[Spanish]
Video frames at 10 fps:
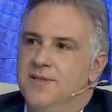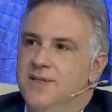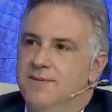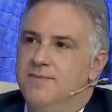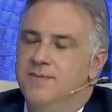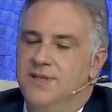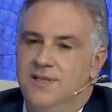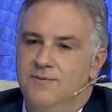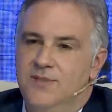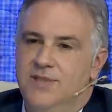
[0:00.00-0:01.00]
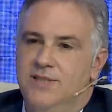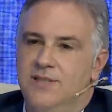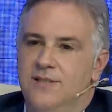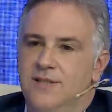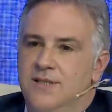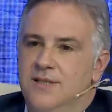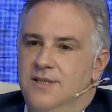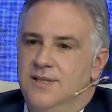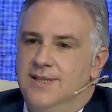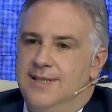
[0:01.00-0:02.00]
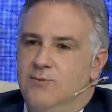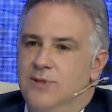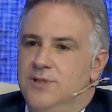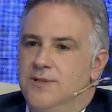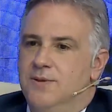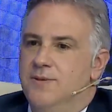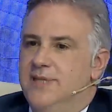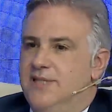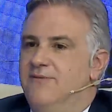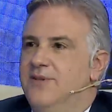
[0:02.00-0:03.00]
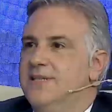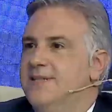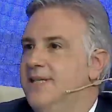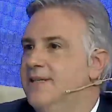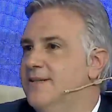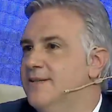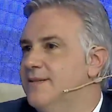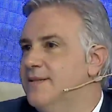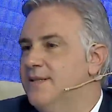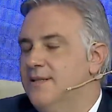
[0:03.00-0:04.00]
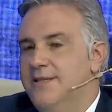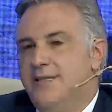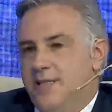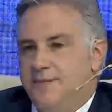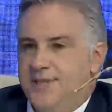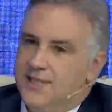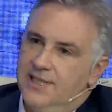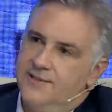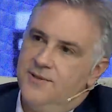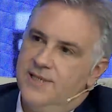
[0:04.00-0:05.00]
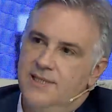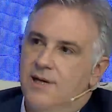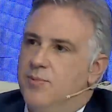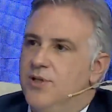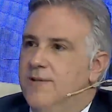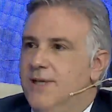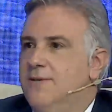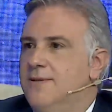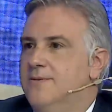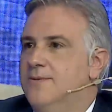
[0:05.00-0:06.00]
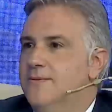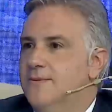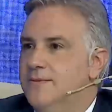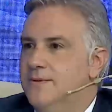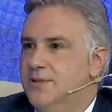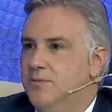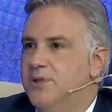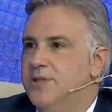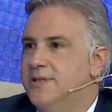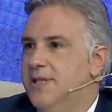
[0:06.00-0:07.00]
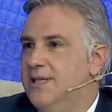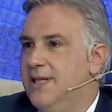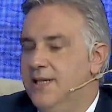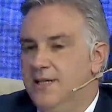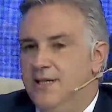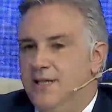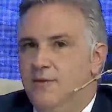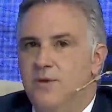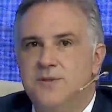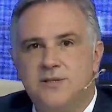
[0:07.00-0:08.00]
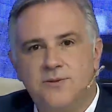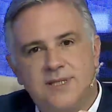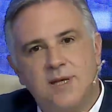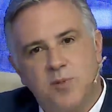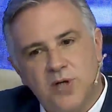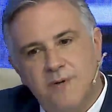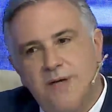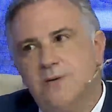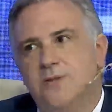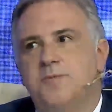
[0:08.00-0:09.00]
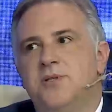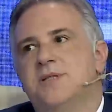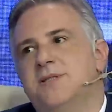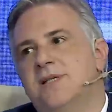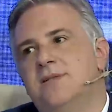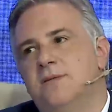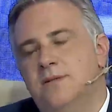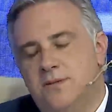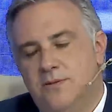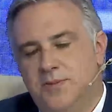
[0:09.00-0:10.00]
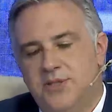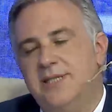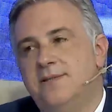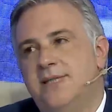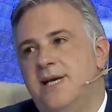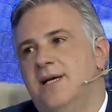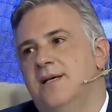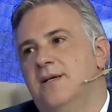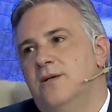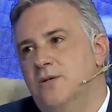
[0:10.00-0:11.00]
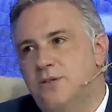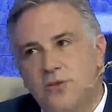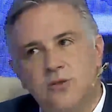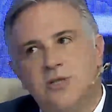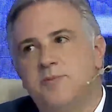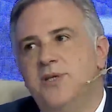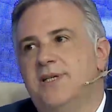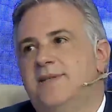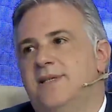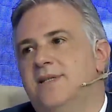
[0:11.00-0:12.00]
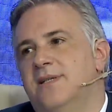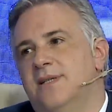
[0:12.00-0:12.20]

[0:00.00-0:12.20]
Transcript: Desde, muy chico, eh, cuando volví a San Francisco, eh, vi que la ciudad estaba por debajo de su, de su, potencialidad. Y cuando una ciudad está por debajo de su, potencial, su potencia o de todo lo que puede hacer,